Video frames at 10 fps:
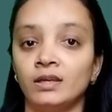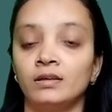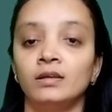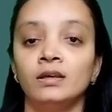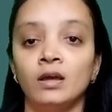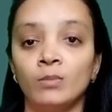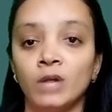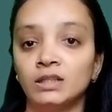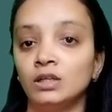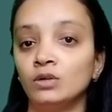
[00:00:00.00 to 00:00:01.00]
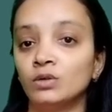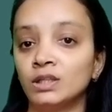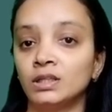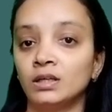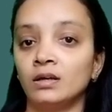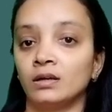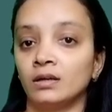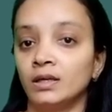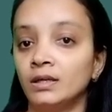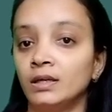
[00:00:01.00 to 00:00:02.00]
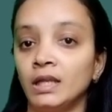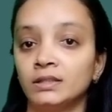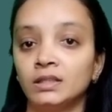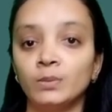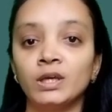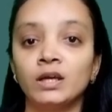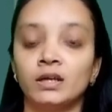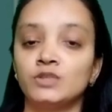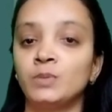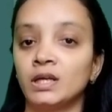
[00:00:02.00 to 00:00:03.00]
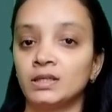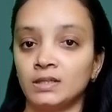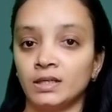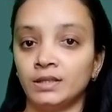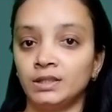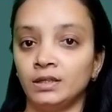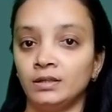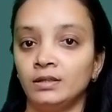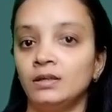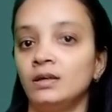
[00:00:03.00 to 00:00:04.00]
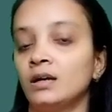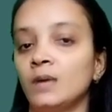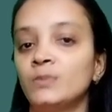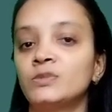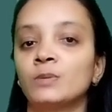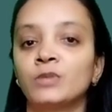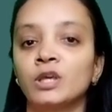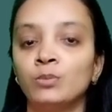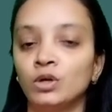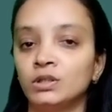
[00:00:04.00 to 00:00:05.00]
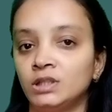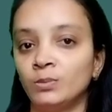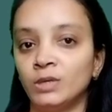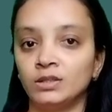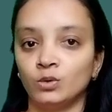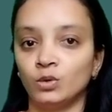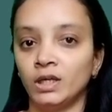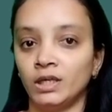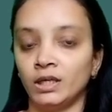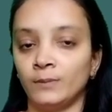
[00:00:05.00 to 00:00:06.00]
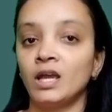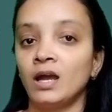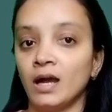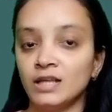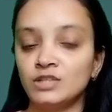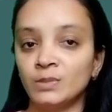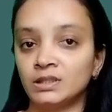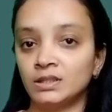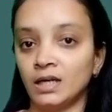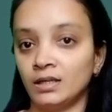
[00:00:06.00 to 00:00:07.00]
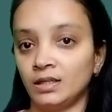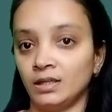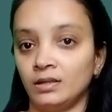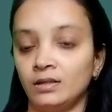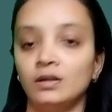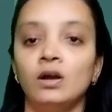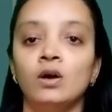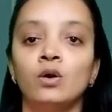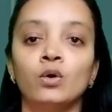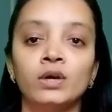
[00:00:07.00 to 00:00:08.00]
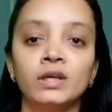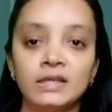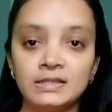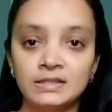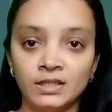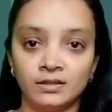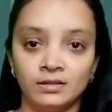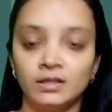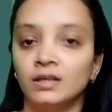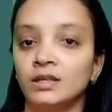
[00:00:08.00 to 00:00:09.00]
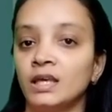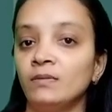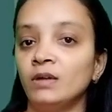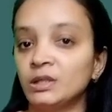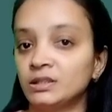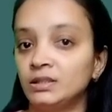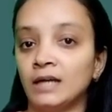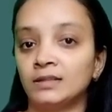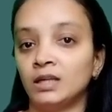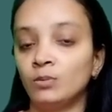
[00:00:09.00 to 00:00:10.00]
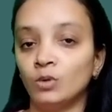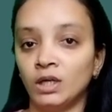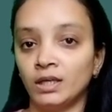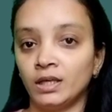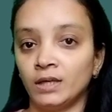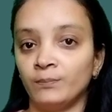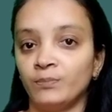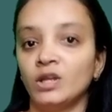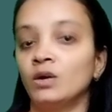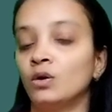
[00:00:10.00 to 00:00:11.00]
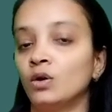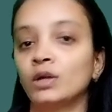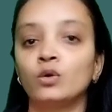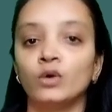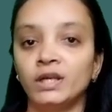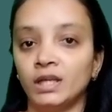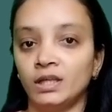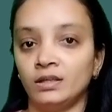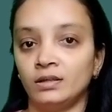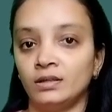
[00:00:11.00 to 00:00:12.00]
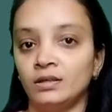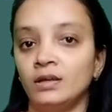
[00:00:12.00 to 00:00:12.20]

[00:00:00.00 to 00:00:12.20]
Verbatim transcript: है बादलों की तरह नेता भी गरज बरज रहे थे अब सबकी बोलती बंद हो गई है आज मतदान है और इस दिन केवल मतदाता बोलेंगे और कोई नहीं